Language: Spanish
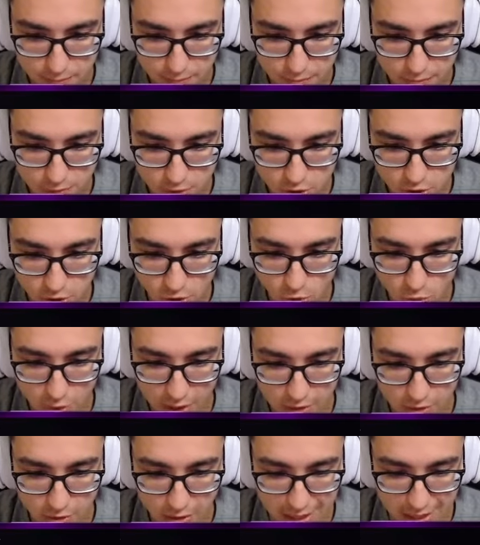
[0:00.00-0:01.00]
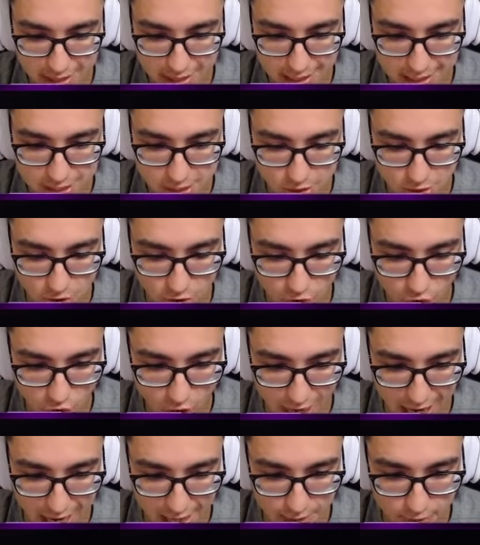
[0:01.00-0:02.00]
Yo cuando arriesgo, no
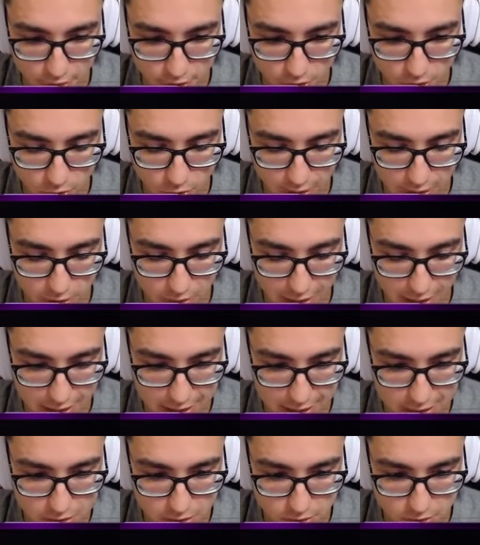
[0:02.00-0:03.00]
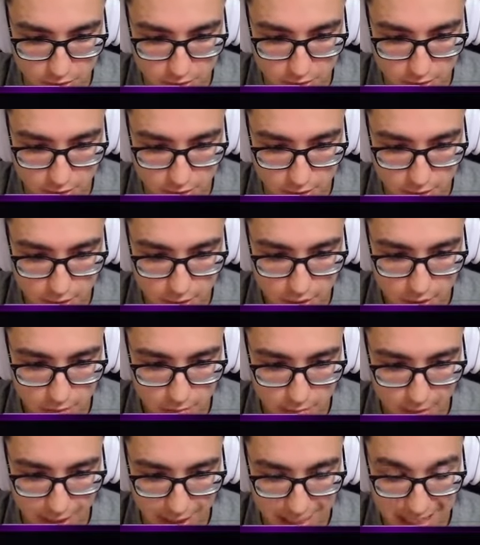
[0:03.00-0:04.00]
gano yo cuando arriesgo, tío
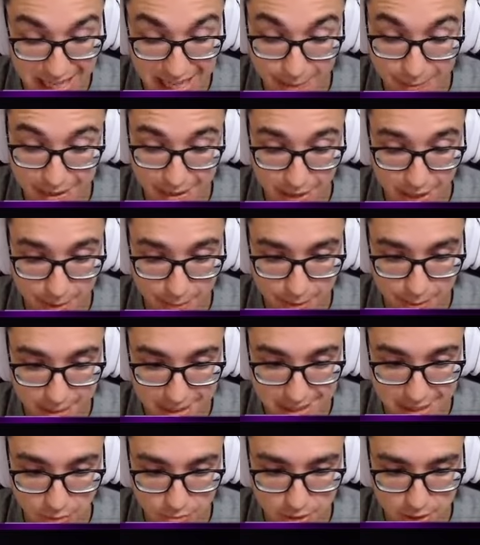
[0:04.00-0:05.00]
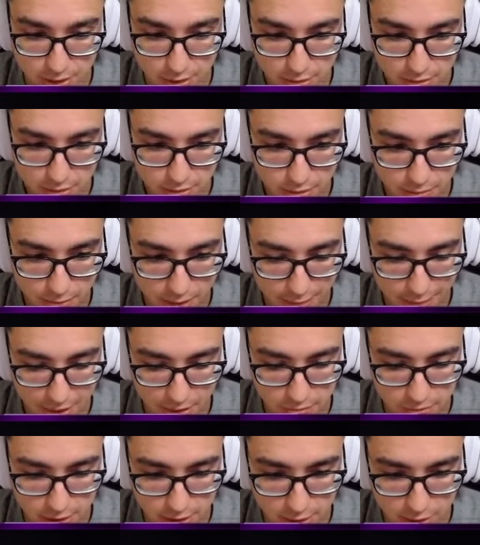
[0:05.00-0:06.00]
Vale, he reventado a la Viper, está a un tiro Viper a
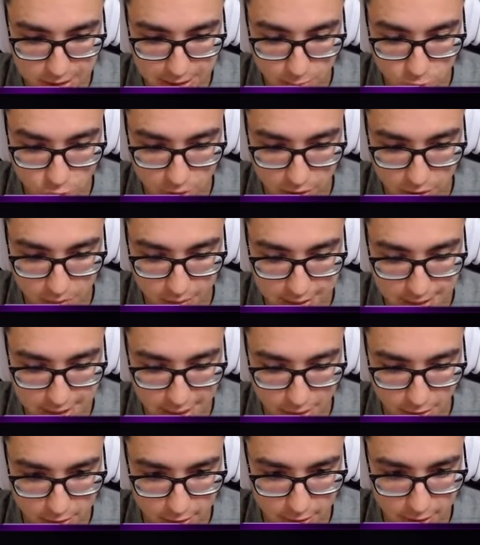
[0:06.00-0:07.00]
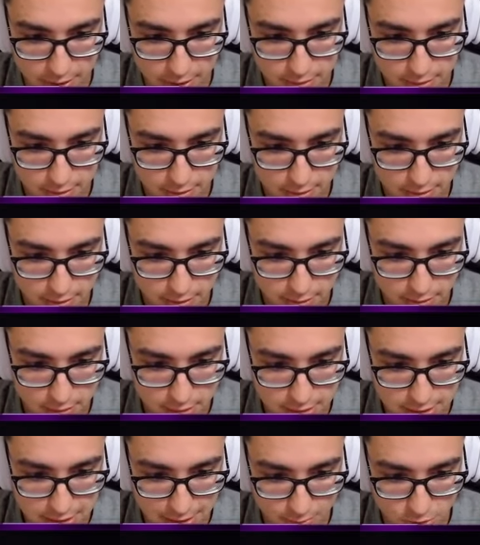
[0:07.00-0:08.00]
un tiro, estamos jugando bien esta ronda, eh
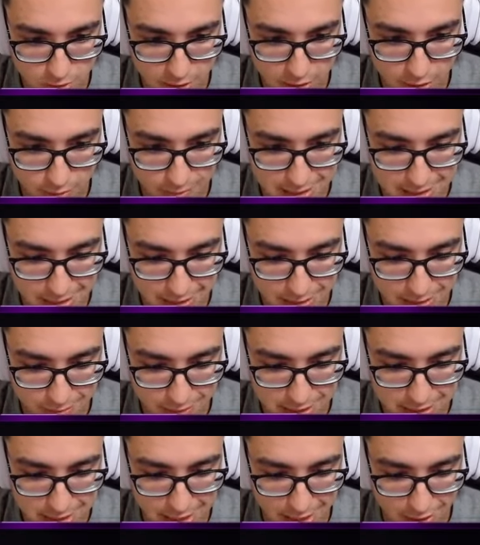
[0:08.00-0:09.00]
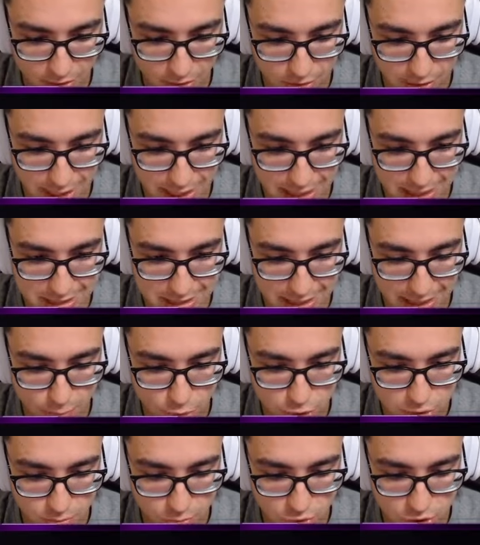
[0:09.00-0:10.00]
Estamos jugando bastante bien esta ronda Les
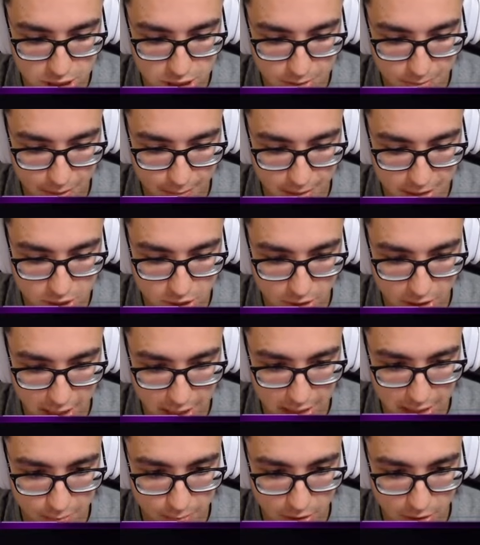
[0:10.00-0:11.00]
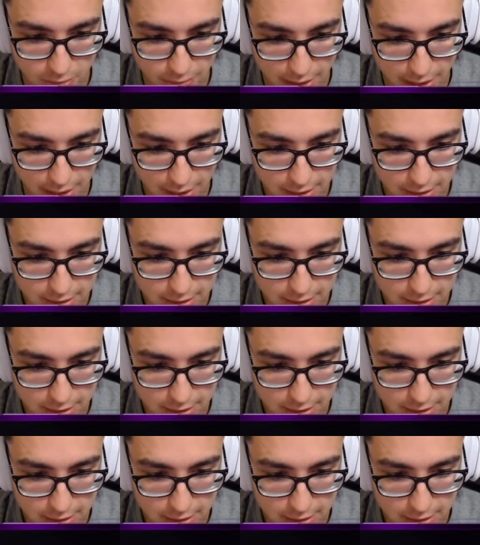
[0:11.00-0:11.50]
tenemos muchísima presión al equipo rival